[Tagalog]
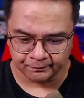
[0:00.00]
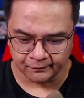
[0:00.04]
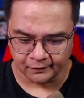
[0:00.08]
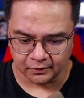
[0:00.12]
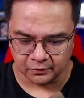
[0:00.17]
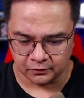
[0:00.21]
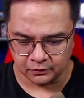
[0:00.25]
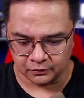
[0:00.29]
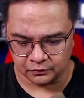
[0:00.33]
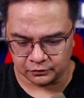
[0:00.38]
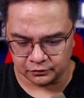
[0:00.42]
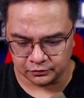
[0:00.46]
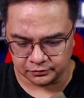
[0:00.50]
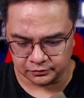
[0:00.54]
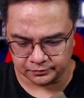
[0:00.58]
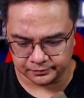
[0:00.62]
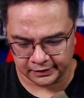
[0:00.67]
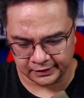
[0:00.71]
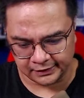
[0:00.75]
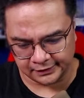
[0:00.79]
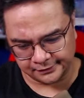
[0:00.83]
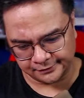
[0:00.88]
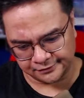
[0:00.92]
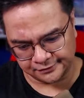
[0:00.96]
o
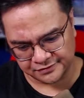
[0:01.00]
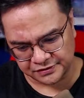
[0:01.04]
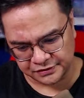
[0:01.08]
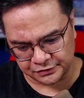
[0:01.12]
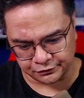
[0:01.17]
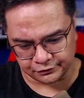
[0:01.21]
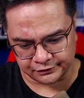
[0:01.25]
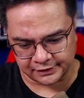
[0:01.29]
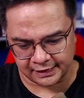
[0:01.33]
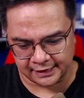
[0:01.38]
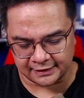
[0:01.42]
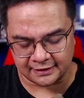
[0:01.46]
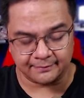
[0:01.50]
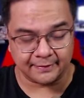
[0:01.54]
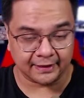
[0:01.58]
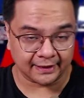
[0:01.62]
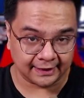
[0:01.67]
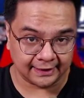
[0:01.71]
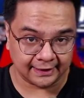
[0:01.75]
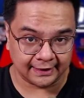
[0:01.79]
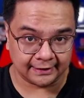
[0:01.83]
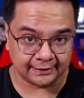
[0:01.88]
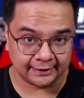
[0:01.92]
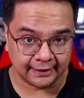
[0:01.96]
uh, siguro talaga
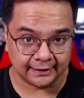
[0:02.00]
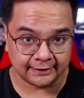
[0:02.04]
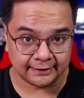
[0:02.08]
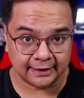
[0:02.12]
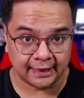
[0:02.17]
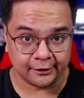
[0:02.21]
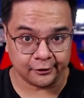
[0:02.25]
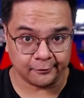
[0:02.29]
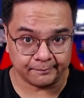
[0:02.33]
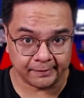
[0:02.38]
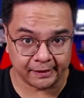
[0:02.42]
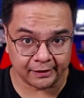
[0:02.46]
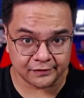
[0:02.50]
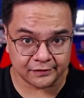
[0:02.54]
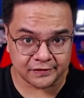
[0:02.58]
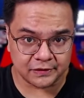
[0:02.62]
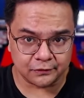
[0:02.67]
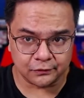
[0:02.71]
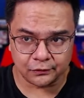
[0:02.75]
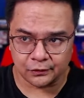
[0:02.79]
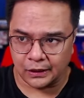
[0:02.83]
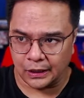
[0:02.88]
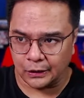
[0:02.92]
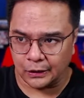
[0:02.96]
maghihintay tayo. Pero
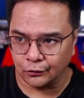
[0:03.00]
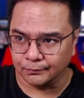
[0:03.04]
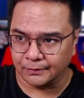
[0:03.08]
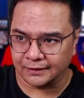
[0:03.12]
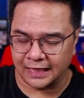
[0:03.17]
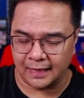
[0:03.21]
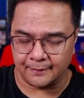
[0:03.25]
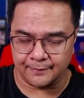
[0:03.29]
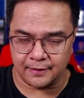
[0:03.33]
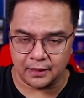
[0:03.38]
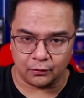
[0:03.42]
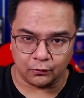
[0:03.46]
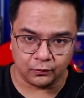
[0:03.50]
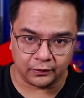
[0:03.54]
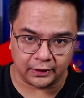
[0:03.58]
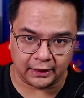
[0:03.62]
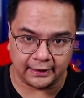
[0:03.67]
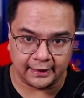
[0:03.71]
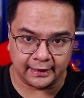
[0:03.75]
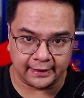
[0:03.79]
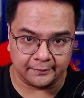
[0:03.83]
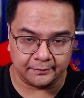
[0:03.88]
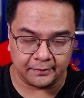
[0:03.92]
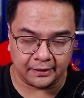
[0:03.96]
siguro ako marami akong
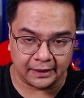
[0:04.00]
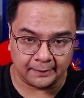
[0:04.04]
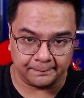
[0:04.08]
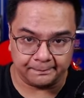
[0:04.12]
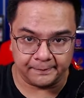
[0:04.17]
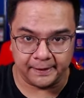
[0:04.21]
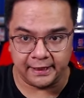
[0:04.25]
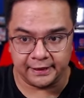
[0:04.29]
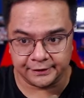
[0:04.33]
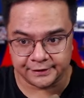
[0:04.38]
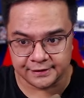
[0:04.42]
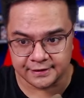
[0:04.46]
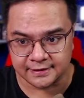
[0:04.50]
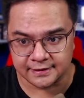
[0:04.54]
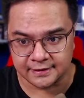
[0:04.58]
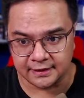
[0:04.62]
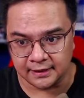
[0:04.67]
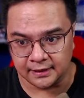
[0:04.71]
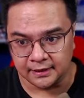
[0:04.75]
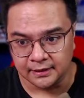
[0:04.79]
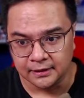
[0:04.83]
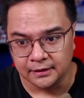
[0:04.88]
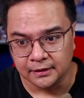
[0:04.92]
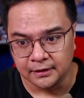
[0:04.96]
kilala mga players na
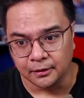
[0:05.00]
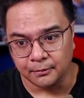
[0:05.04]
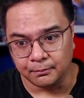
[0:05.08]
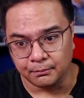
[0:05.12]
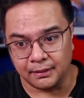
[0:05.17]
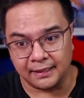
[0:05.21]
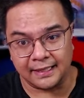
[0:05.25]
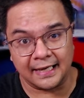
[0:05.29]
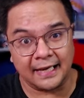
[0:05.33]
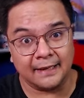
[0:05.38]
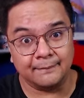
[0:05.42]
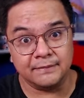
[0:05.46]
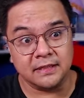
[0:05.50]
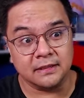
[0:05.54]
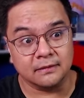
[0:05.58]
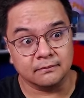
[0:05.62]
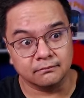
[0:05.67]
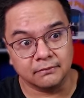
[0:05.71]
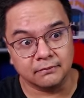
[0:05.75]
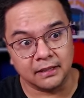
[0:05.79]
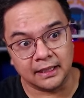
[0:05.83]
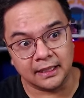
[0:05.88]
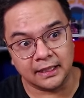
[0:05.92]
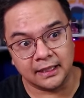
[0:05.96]
maraming
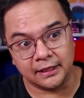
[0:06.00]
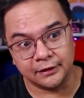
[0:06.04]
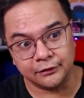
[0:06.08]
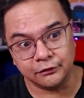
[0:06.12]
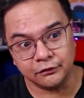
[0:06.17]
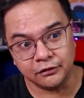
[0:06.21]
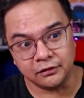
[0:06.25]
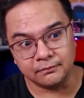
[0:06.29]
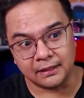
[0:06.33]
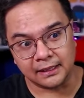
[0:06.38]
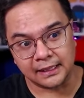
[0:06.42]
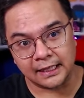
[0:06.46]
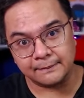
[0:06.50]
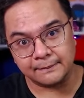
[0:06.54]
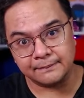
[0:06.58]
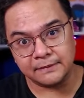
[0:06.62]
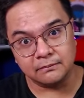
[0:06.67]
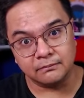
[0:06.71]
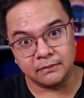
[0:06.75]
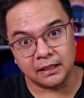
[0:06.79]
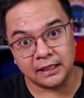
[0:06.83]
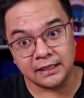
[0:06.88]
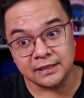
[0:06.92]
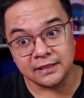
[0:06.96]
mga ano eh, maraming
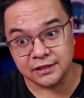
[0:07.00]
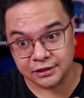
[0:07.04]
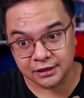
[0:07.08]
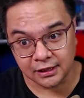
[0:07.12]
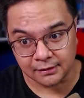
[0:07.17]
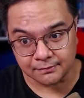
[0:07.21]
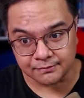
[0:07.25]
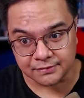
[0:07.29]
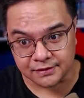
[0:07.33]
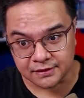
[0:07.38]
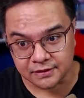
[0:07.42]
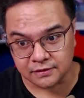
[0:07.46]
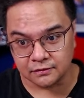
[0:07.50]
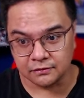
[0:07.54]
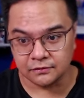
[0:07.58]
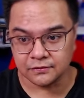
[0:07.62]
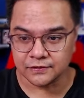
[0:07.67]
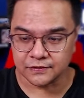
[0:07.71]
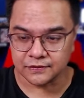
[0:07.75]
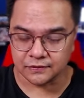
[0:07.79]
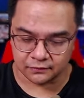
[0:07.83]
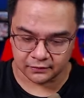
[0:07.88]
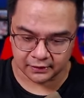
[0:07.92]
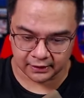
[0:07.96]
mga gems, no?
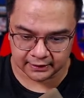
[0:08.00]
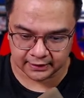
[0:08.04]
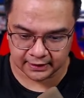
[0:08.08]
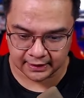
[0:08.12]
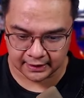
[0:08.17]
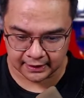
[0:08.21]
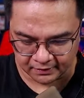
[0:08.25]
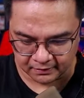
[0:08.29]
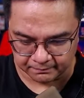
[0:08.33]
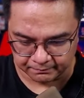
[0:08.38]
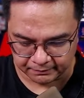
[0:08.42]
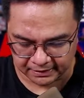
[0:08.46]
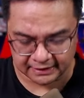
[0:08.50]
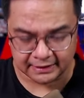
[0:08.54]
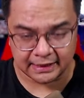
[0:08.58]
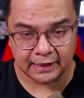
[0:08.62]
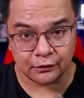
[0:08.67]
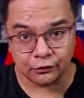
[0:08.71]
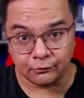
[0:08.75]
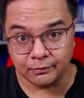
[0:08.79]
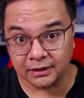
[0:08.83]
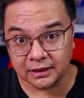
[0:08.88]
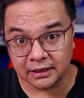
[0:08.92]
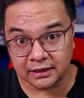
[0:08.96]
So kaya palagi ko
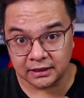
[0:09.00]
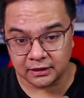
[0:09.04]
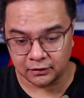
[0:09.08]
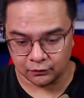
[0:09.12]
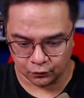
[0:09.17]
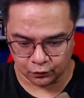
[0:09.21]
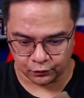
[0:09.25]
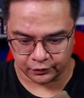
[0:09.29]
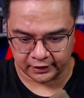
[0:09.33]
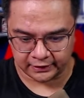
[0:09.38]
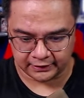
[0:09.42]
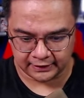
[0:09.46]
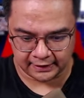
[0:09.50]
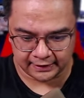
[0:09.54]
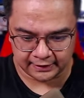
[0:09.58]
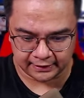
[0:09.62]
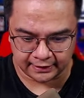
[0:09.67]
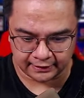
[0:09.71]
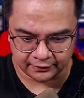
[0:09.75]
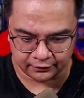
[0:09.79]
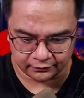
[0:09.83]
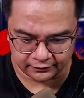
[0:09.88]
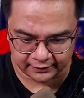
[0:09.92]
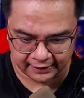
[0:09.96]
magiging okay talaga
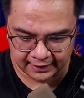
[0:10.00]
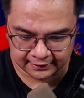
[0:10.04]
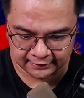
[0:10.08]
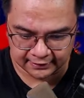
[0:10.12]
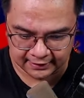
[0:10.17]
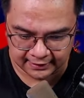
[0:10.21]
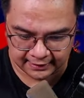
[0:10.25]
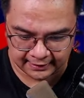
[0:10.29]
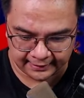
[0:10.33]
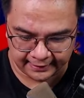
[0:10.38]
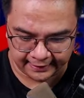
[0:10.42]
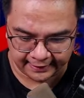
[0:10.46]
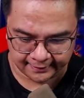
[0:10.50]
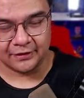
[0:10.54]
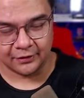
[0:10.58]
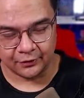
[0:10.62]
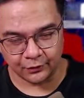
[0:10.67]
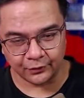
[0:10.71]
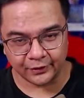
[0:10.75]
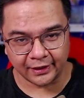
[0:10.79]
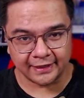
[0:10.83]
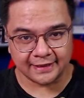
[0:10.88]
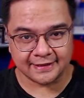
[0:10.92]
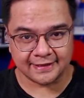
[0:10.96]
ito. Try to claim.
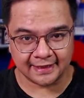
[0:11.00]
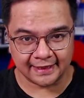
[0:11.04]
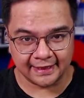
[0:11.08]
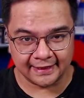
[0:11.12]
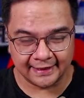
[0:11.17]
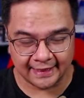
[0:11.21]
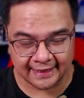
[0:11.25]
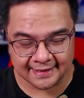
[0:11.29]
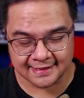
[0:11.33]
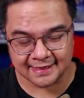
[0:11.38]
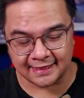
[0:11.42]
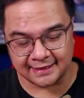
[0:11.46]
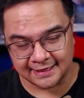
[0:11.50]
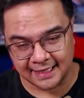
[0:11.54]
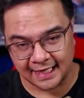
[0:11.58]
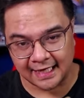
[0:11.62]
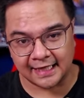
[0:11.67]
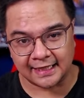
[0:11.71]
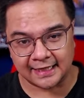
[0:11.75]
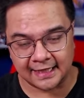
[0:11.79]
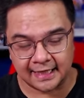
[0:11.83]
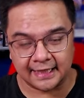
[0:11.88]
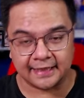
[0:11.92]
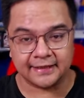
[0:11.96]
Okay, sige, let's say
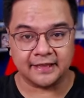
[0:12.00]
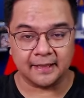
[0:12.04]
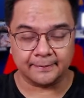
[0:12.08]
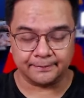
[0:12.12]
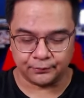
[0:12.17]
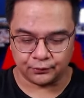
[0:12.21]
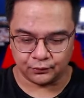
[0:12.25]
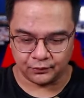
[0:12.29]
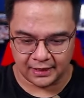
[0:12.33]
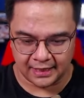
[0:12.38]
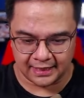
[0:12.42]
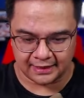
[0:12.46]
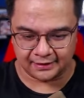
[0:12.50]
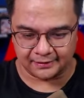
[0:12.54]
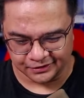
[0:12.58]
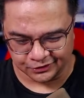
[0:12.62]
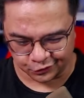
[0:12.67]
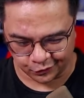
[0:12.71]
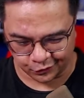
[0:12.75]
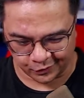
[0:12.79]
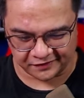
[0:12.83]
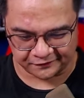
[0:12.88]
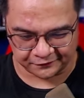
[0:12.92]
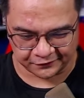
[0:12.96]
nakaraan na po ang
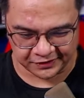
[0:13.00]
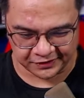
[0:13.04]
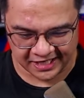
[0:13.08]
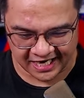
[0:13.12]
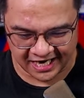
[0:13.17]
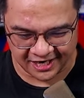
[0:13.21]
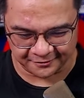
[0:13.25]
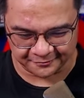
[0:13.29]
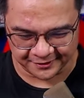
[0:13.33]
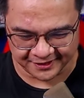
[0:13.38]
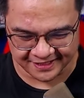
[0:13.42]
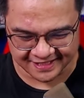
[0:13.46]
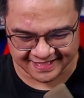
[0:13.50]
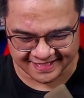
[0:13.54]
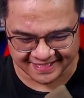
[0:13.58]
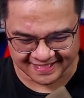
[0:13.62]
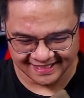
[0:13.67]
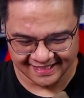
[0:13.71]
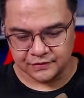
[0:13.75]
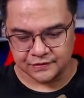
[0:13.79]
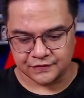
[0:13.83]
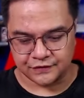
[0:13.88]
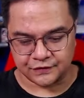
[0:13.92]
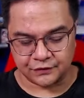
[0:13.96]
24 hours.
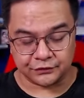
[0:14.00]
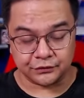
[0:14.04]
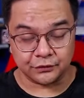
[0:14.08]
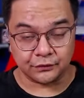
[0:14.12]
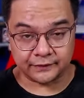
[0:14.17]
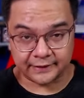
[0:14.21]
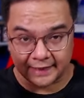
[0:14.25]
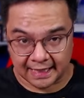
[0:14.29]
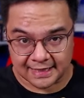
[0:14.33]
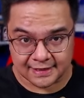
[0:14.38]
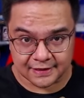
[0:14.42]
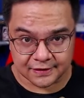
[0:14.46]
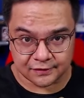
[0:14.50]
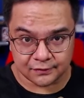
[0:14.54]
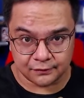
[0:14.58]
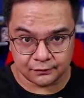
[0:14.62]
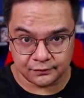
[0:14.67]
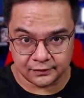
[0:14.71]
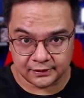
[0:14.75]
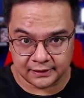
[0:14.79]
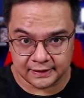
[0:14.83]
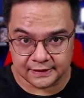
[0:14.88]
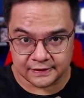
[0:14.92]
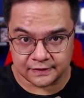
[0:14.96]
So yung task
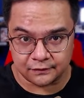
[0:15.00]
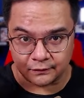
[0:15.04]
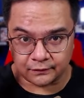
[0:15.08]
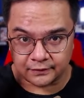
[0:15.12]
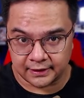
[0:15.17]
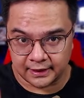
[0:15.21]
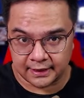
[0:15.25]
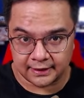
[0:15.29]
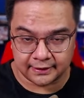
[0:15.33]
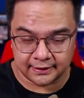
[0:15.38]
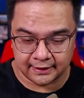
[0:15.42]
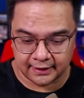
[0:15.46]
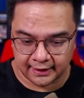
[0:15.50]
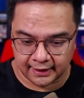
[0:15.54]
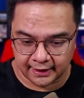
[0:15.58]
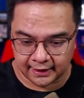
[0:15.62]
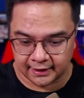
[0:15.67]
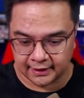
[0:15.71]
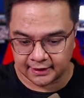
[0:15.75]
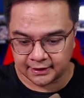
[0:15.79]
2 is to get a